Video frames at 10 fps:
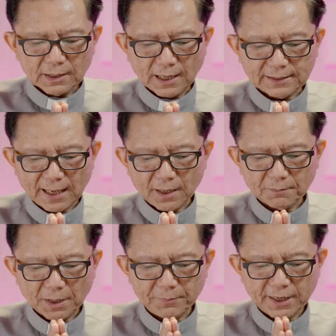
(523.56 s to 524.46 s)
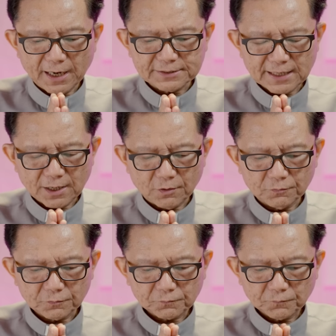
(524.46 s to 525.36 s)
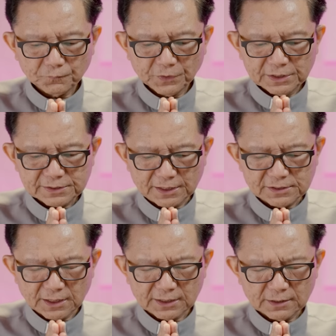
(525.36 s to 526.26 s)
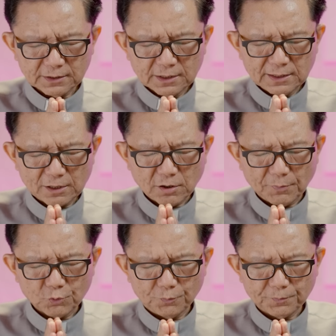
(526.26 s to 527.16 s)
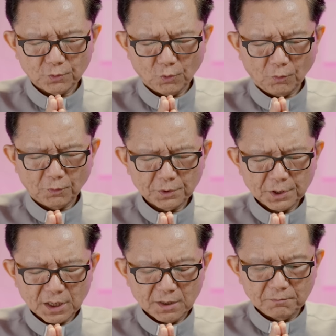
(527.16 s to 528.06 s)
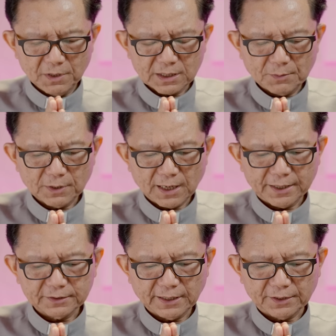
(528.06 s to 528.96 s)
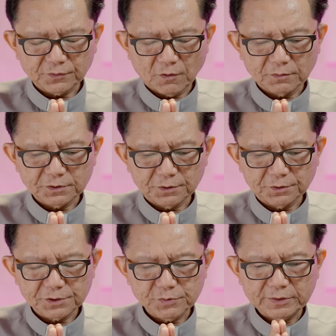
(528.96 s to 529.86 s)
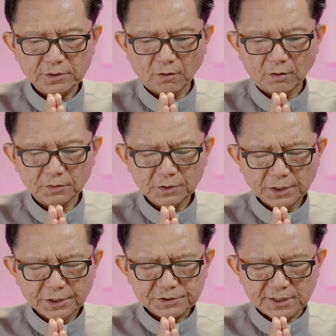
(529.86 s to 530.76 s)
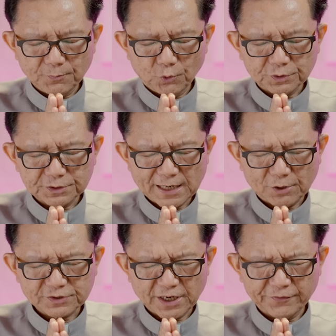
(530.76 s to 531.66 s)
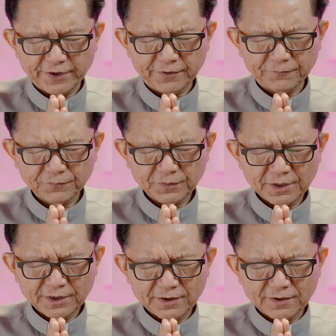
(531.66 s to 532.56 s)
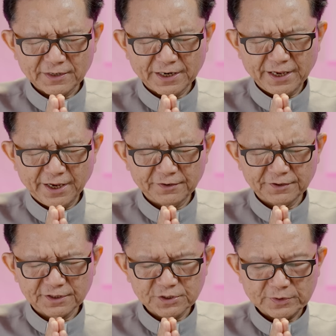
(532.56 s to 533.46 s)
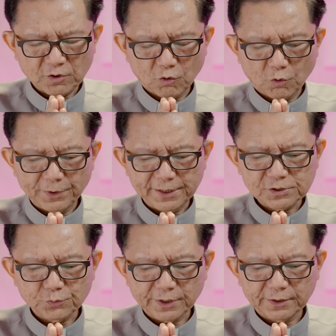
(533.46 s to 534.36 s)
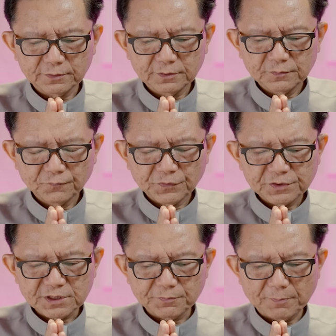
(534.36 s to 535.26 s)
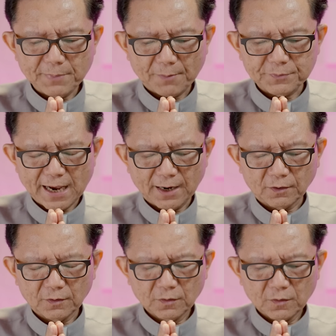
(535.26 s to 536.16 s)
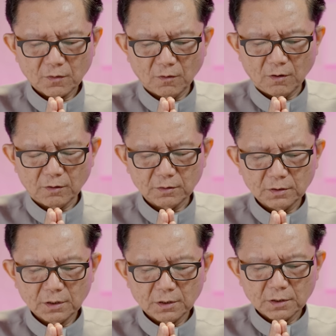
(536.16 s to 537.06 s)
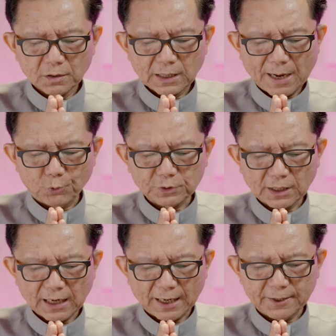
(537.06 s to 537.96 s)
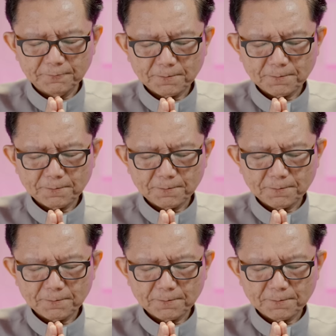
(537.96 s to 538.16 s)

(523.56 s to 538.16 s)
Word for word: ข้าแต่พระบิดาเจ้า สรรเสริญ และขอบพระคุณพระองค์ เมื่อข้ามหลายไตรตรองถึงชีวิตของซีโมนชาวไซรีน และได้เห็นถึงชีวิตขององค์พระเยซูคริสต์ซึ่งเป็นแบบอย่างของข้าพงทั้งหลาย